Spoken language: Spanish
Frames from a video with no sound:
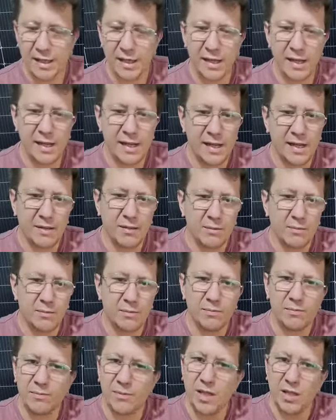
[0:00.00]
eh,
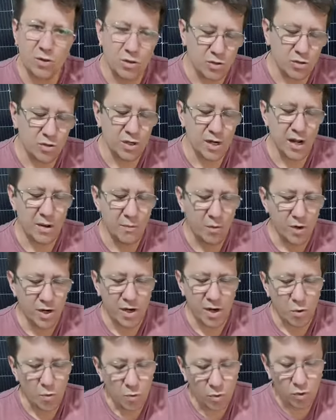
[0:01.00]
distorsión
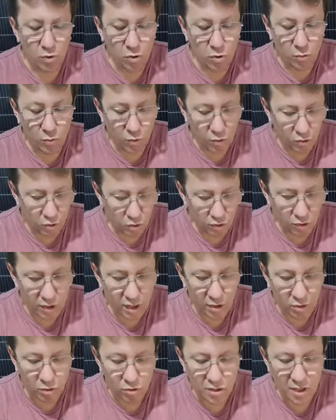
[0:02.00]
armónica, un montón, un montón
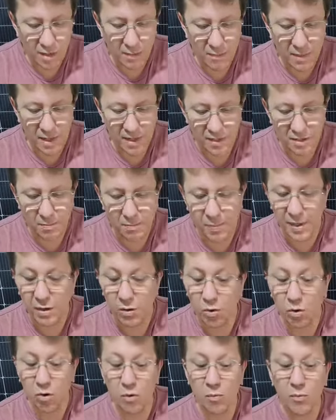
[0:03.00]
de cosas más,
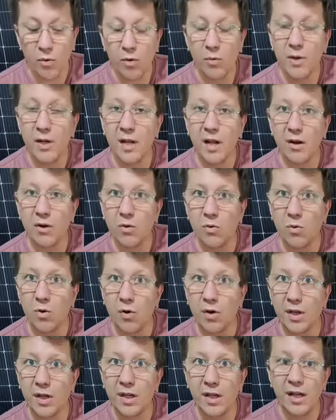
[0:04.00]
pero con bobina
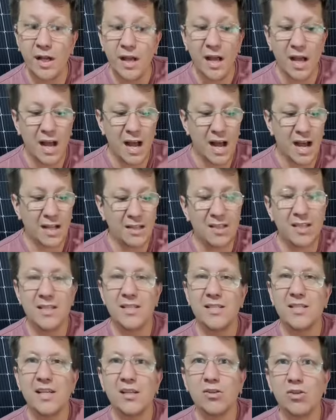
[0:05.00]
roboski a
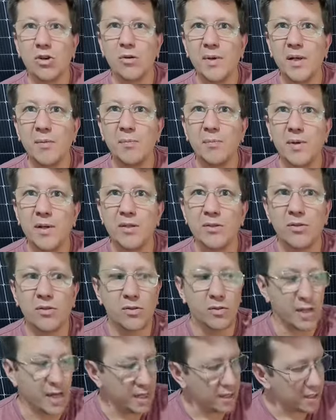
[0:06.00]
300 mil
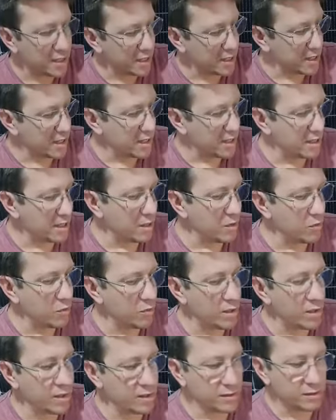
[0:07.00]
pesos. Esta 500
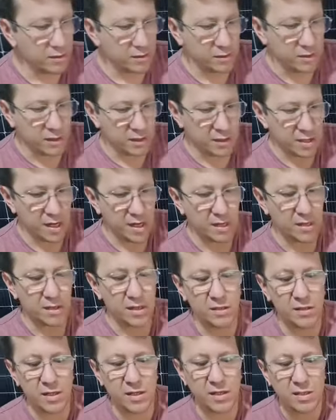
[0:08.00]
lucas y
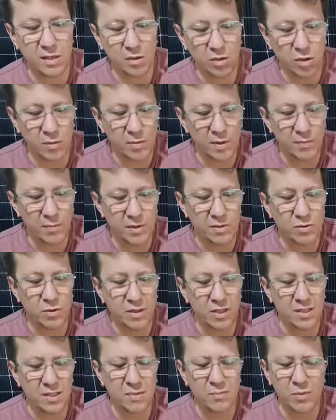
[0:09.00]
esta 300 mil pesos.
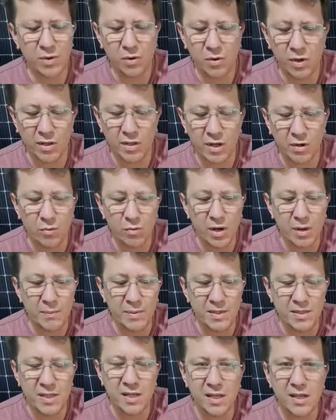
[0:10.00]
Esta se puede conectar con una
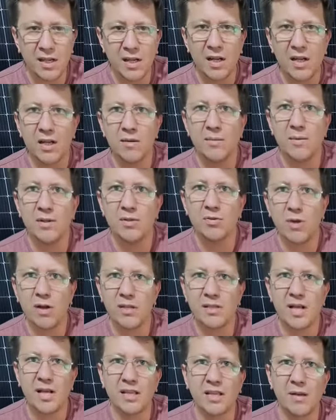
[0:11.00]
PC,
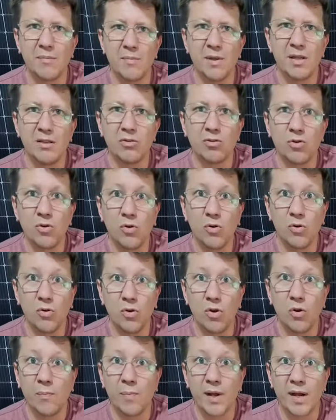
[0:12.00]
visualizar también
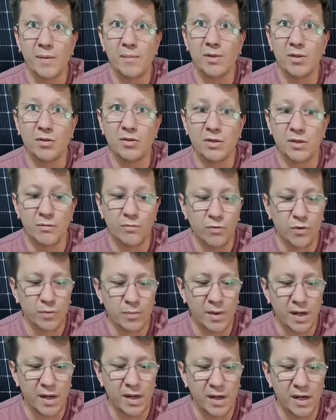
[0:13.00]
todos los parámetros en
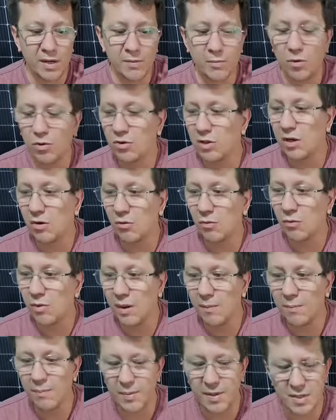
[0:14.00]
forma remota con
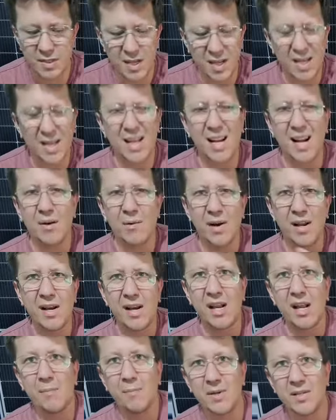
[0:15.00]
una PC y grabar
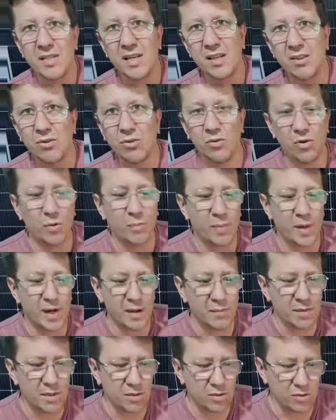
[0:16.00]
en la PC todos los
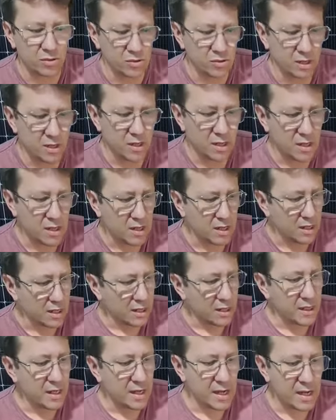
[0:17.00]
parámetros.
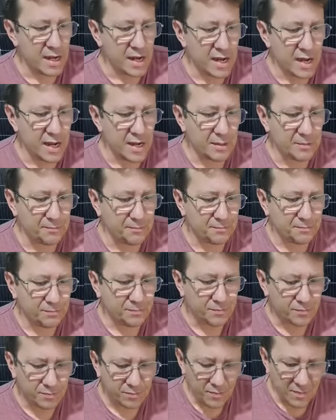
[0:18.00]
Eh,
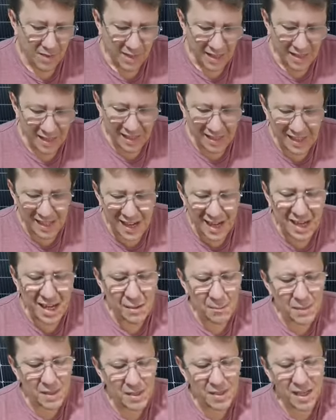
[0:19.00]
y la
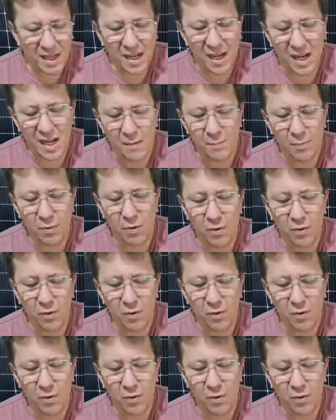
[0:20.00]
gran ventaja es que